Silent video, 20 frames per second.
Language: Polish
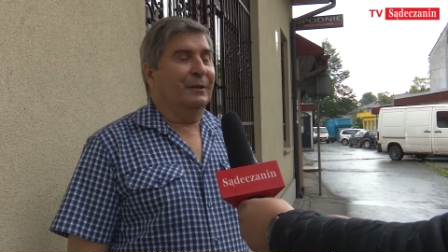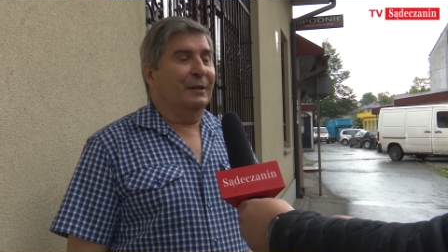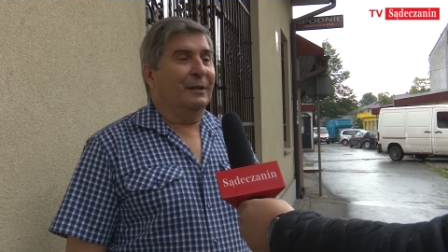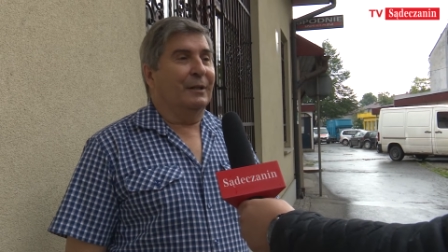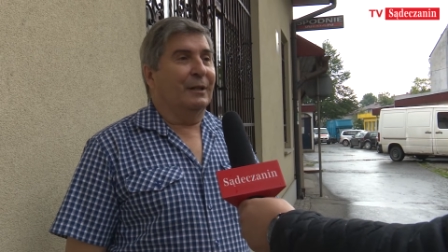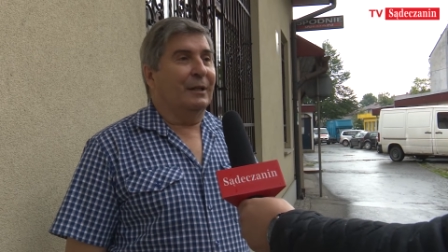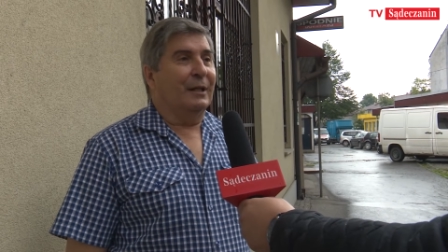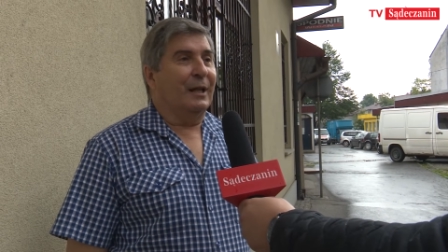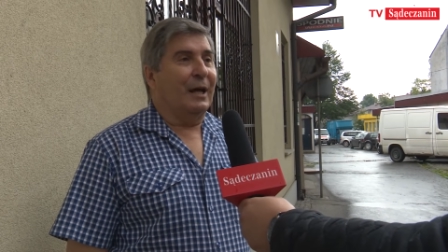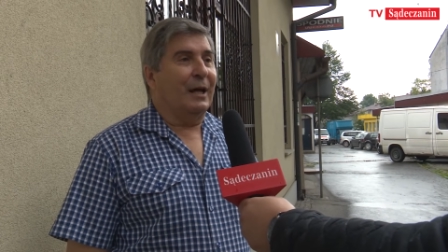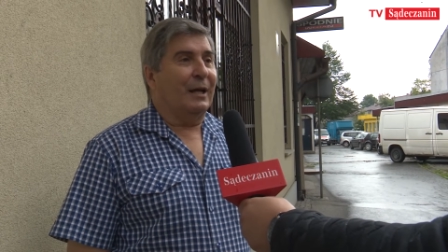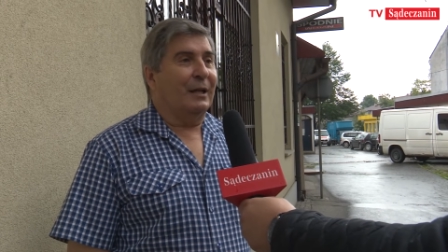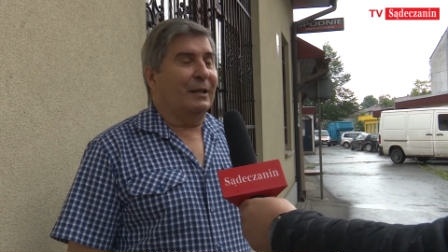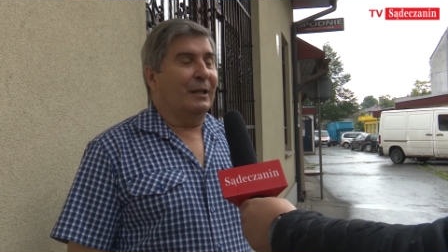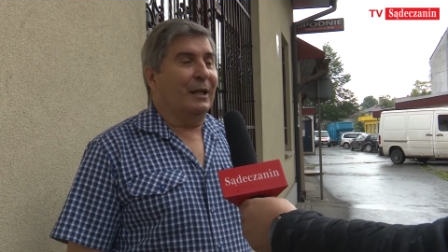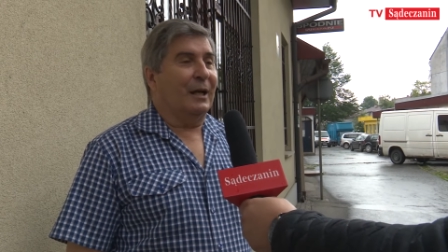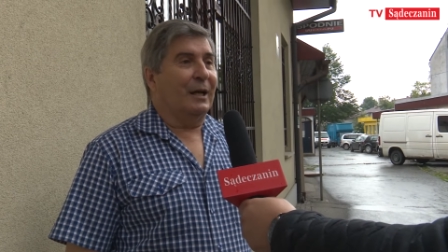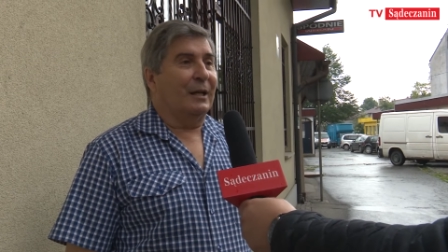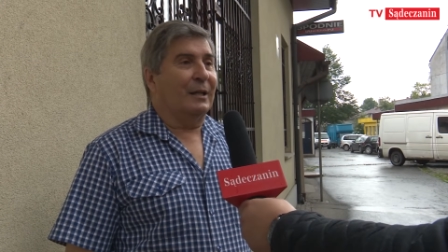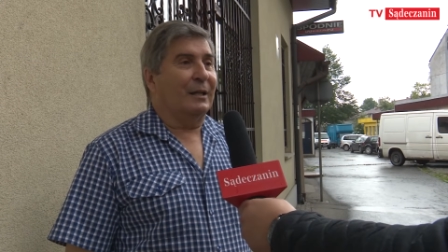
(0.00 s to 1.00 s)
na,
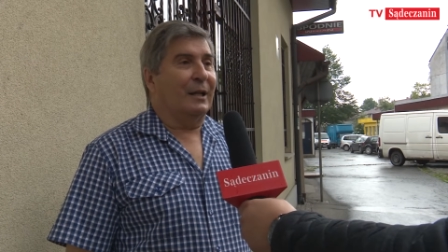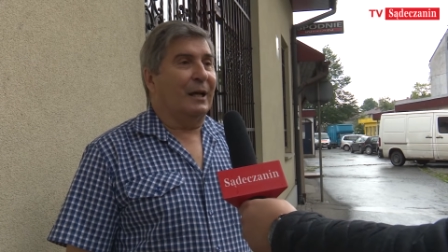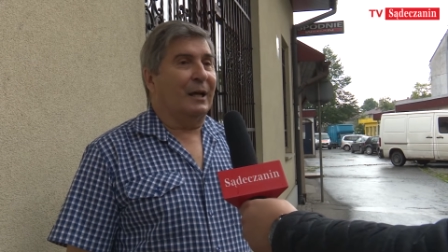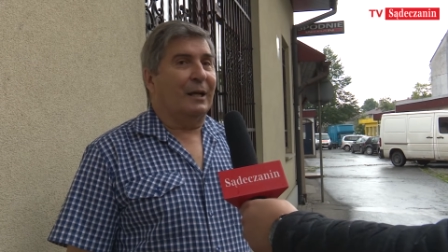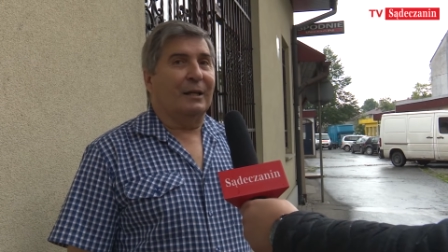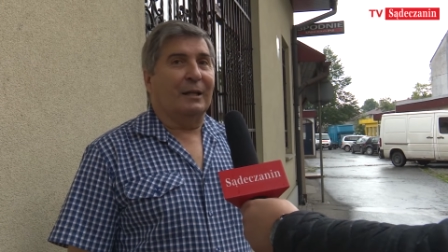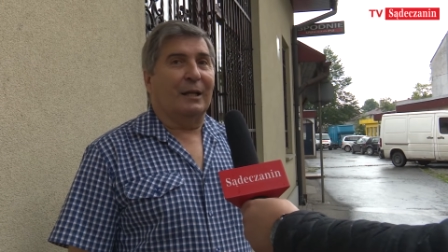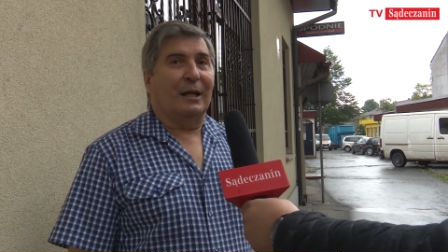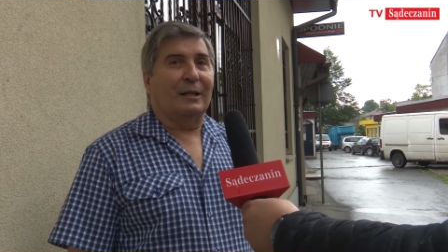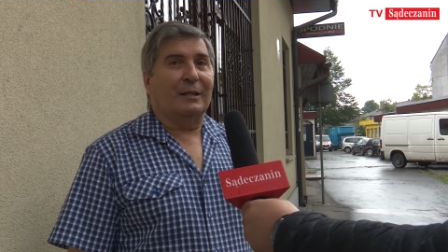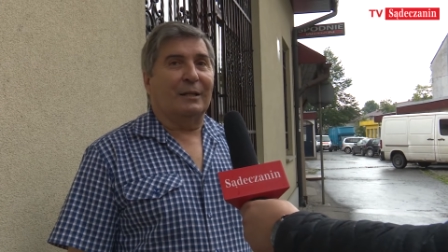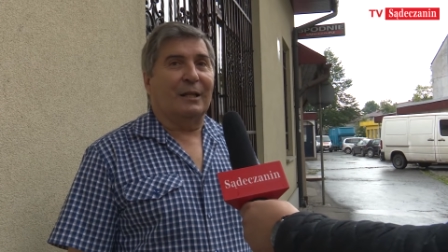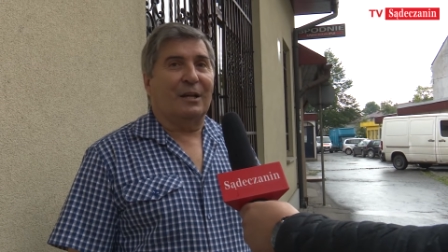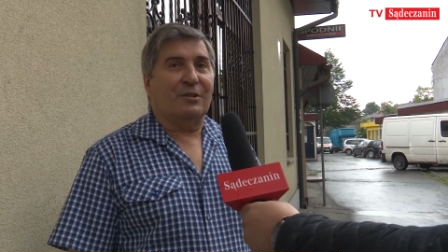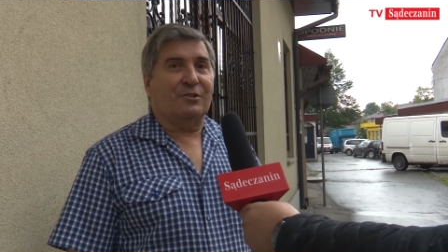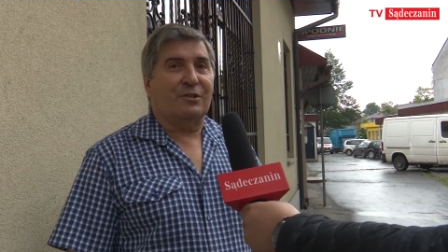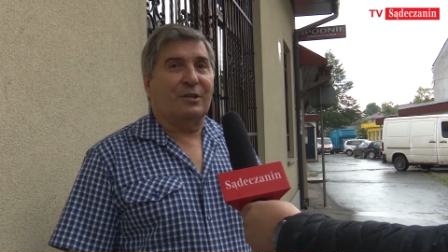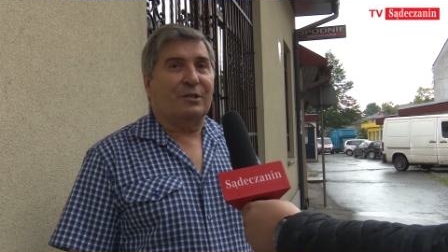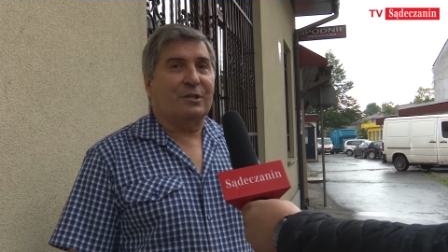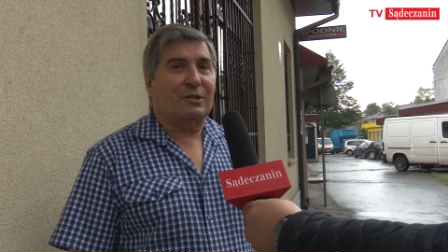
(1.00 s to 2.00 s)
na, na, na, na
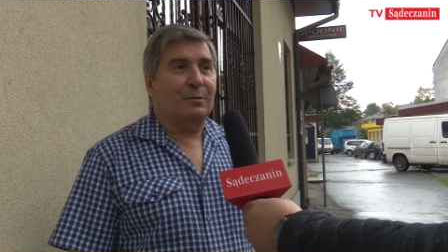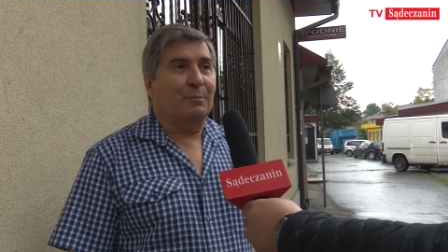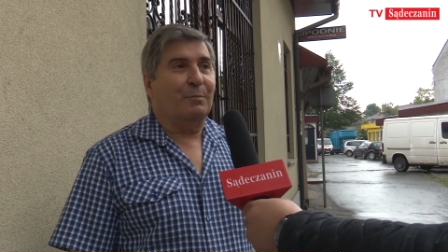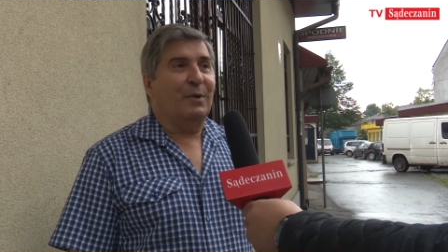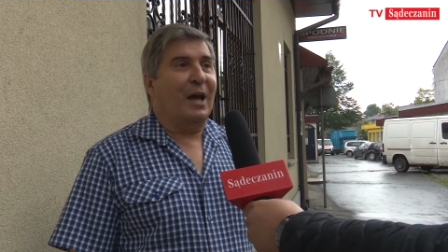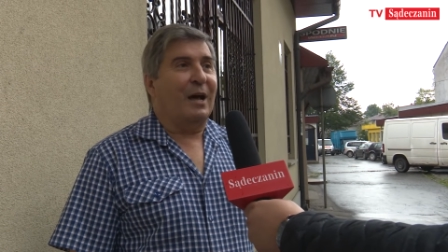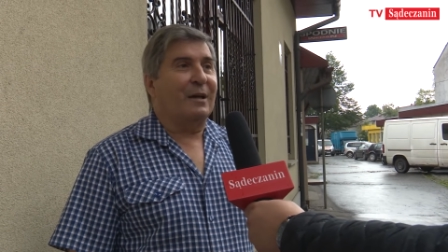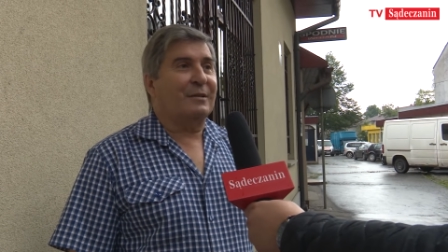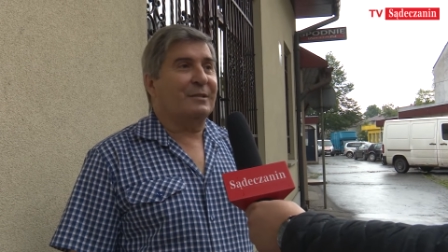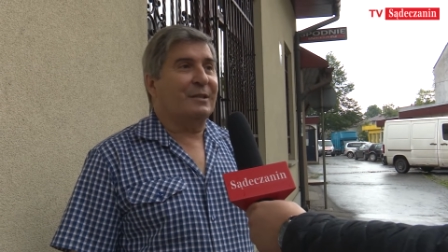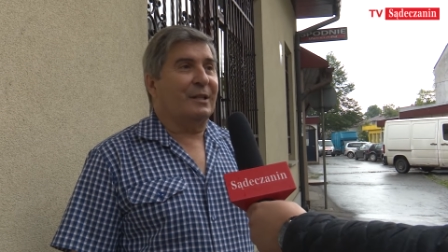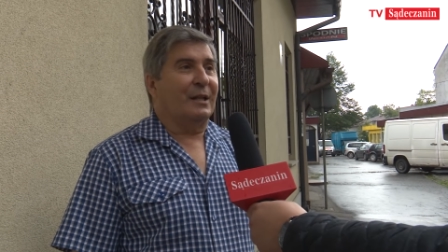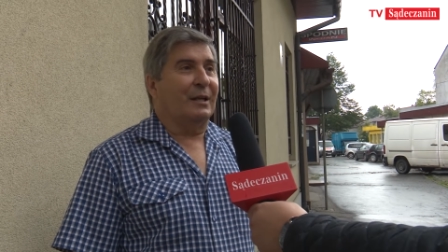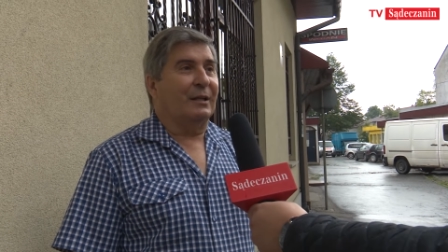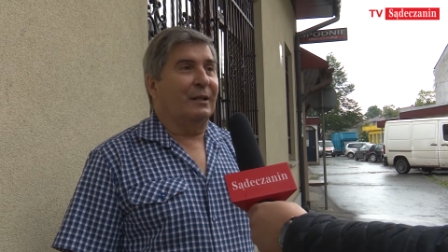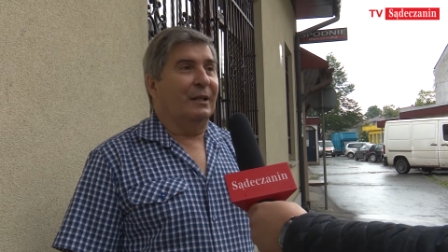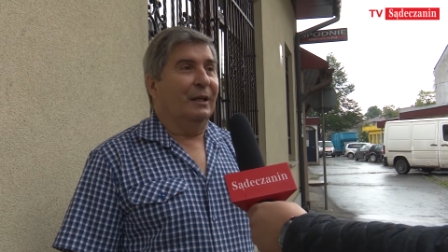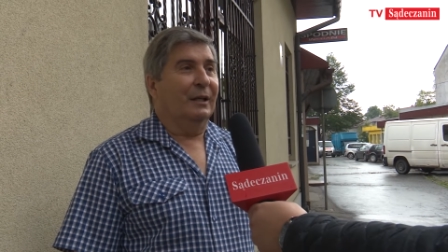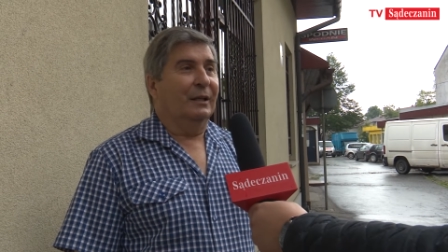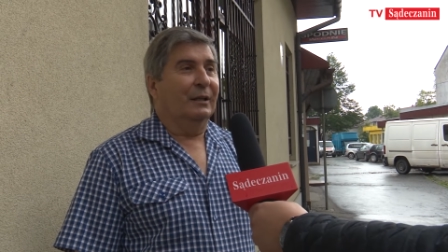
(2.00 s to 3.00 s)
rzecz miasta,
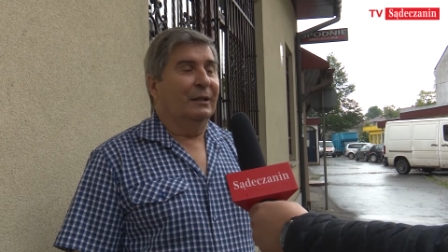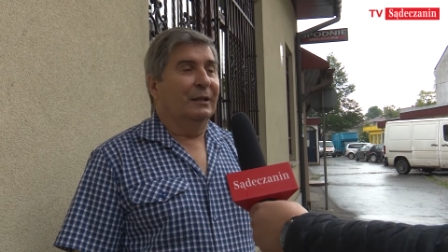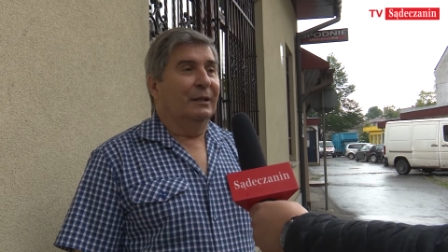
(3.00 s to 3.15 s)
nie?